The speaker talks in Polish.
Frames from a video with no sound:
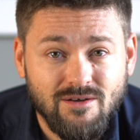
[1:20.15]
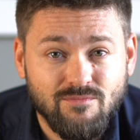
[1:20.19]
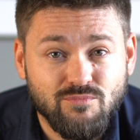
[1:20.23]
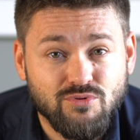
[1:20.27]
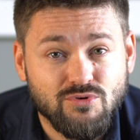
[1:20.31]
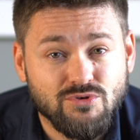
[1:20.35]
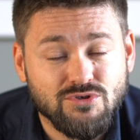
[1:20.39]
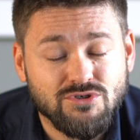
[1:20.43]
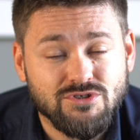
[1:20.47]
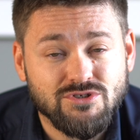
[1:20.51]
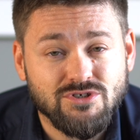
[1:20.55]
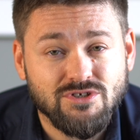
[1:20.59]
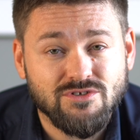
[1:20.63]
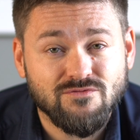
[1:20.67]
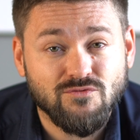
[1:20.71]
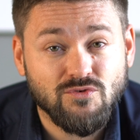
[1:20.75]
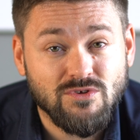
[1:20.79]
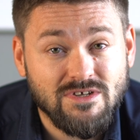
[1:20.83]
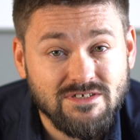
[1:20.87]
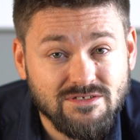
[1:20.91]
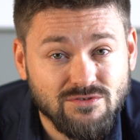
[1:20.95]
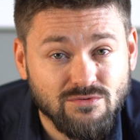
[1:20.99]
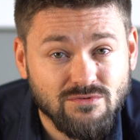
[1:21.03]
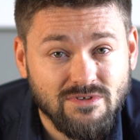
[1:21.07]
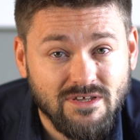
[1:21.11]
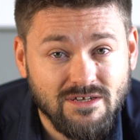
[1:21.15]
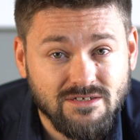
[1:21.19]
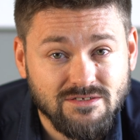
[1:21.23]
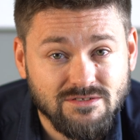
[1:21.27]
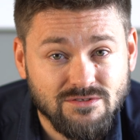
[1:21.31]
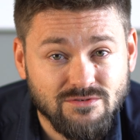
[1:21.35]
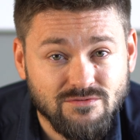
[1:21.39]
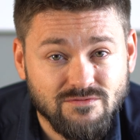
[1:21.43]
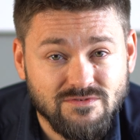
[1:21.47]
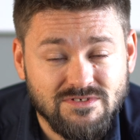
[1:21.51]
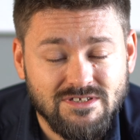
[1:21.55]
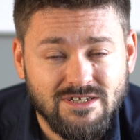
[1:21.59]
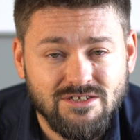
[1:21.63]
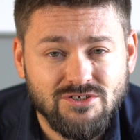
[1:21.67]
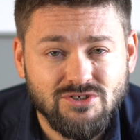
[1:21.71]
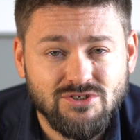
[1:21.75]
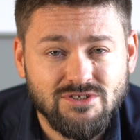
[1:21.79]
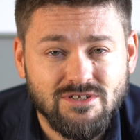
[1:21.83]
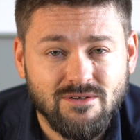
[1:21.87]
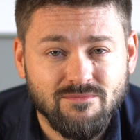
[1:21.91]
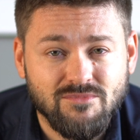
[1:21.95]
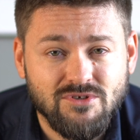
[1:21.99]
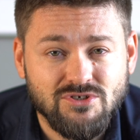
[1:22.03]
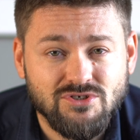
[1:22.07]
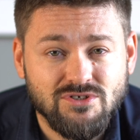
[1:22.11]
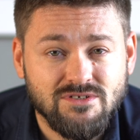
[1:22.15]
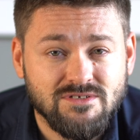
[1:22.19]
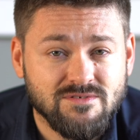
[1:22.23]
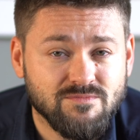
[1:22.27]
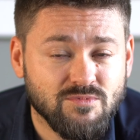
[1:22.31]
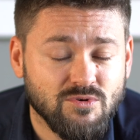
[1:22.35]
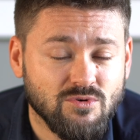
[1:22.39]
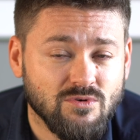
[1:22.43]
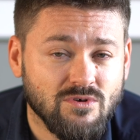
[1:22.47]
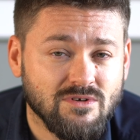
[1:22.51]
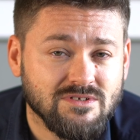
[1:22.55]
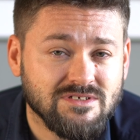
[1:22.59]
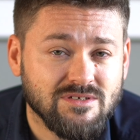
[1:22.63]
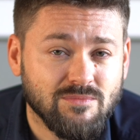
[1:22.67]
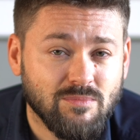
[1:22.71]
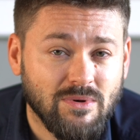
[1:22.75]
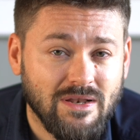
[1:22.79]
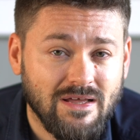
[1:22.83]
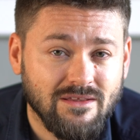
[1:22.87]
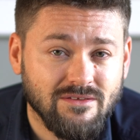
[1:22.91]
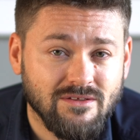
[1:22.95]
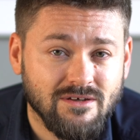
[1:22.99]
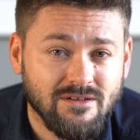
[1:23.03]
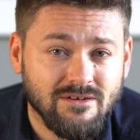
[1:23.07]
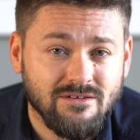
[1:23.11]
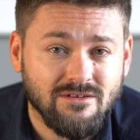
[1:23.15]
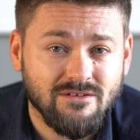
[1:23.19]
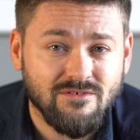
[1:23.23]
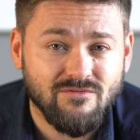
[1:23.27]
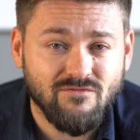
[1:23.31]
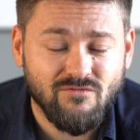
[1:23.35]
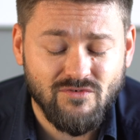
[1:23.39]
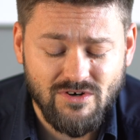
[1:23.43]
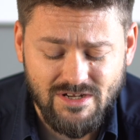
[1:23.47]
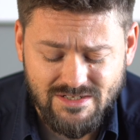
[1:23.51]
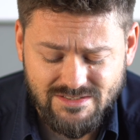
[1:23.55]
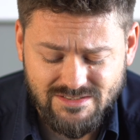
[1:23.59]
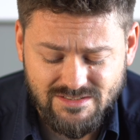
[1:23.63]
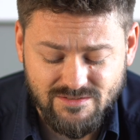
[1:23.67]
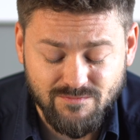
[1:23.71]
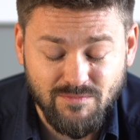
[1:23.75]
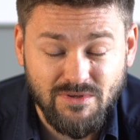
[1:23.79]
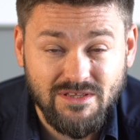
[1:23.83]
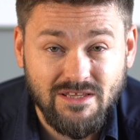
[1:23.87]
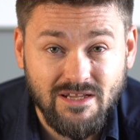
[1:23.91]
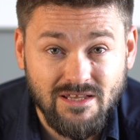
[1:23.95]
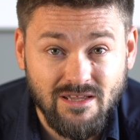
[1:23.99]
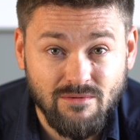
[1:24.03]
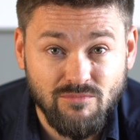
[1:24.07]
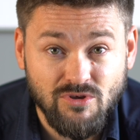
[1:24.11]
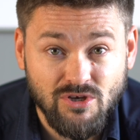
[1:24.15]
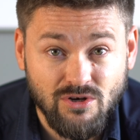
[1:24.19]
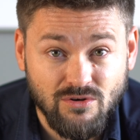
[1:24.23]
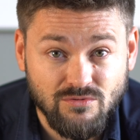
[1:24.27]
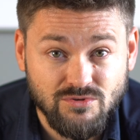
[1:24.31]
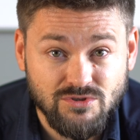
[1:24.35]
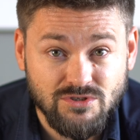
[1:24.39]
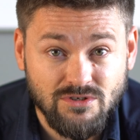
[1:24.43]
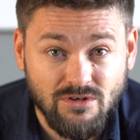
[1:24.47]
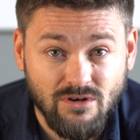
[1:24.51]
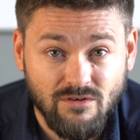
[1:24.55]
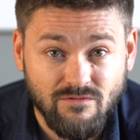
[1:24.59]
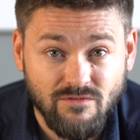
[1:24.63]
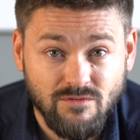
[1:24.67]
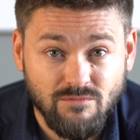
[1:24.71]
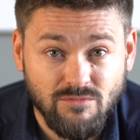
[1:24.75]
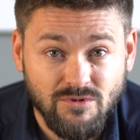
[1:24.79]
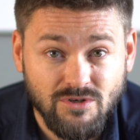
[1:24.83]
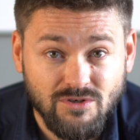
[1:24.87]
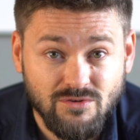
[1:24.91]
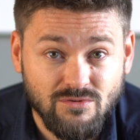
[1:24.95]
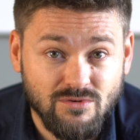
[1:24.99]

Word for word: Prócz 12 tekstów znajdziesz tam też inspirujący planer wraz z pytaniami coachingowymi,